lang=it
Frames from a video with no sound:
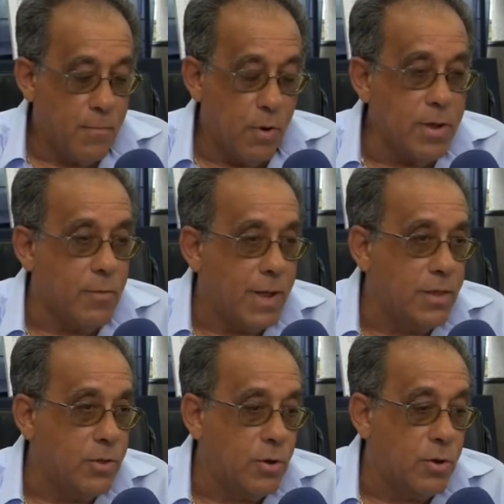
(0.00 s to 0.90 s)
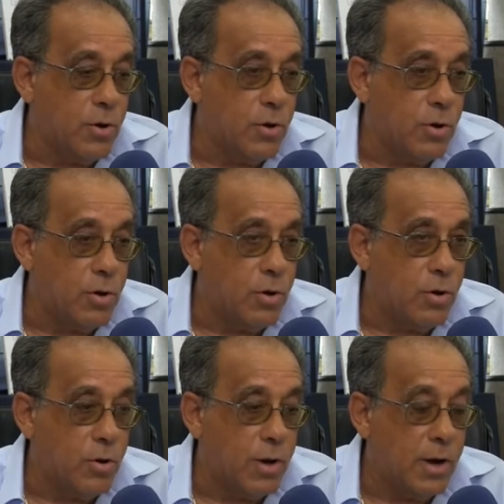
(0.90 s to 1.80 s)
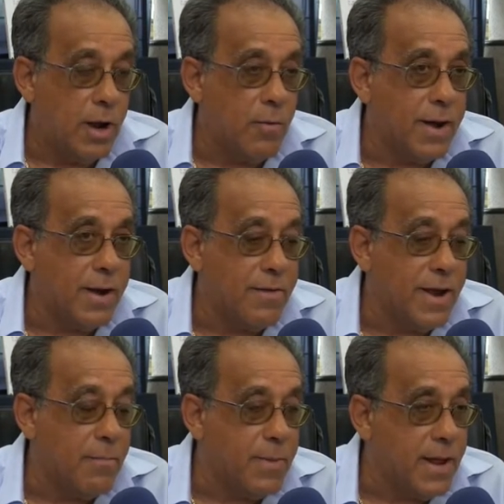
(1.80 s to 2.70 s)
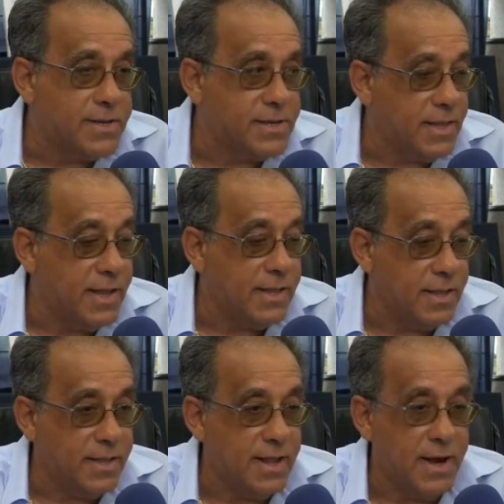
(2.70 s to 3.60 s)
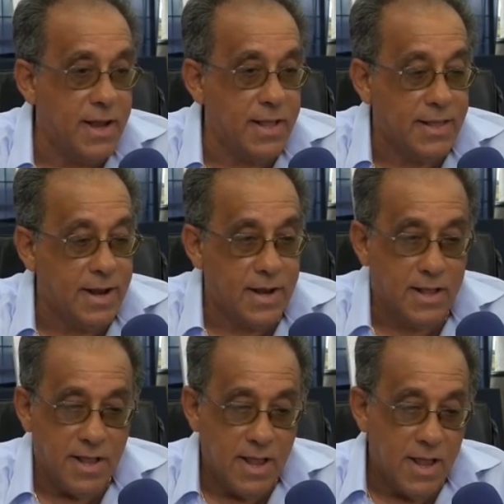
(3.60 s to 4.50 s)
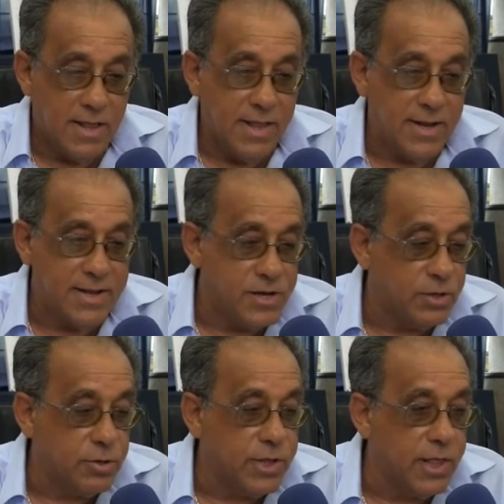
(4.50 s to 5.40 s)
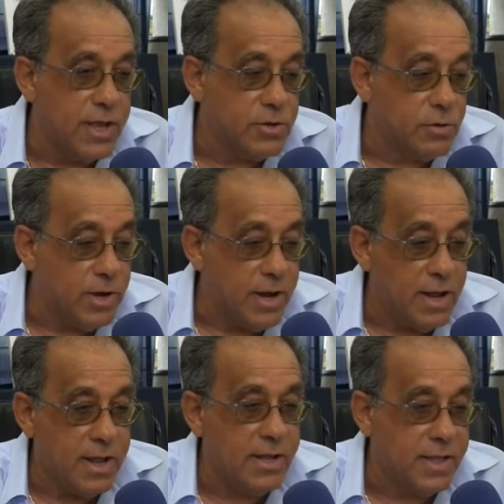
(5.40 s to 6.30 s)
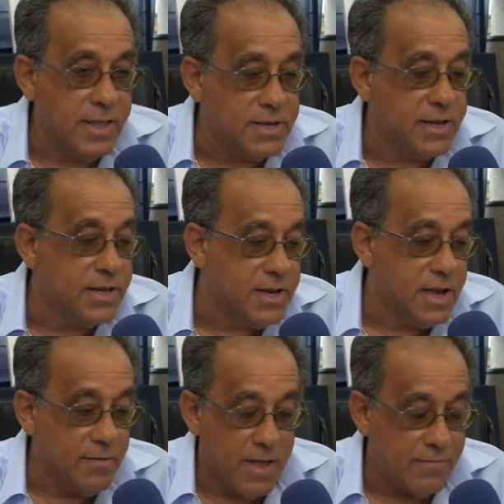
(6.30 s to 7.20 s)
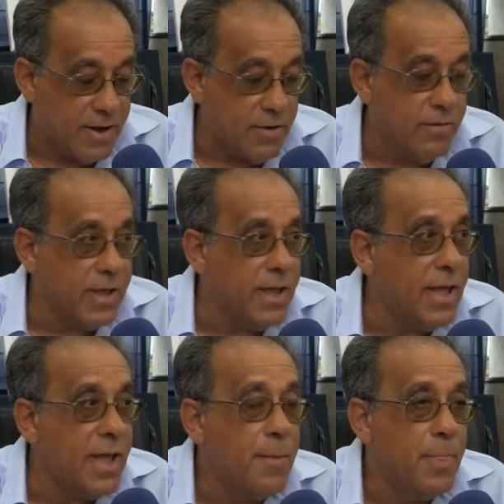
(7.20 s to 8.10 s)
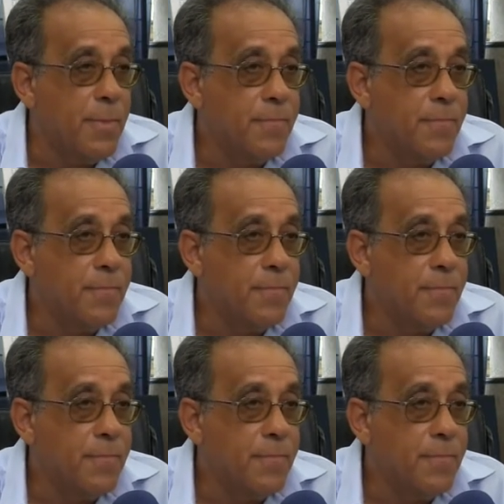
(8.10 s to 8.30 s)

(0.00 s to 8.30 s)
Poi quando la guerra viene persa dai, dalla, dal, dall'esercito tedesco e, e, i tedeschi vanno via,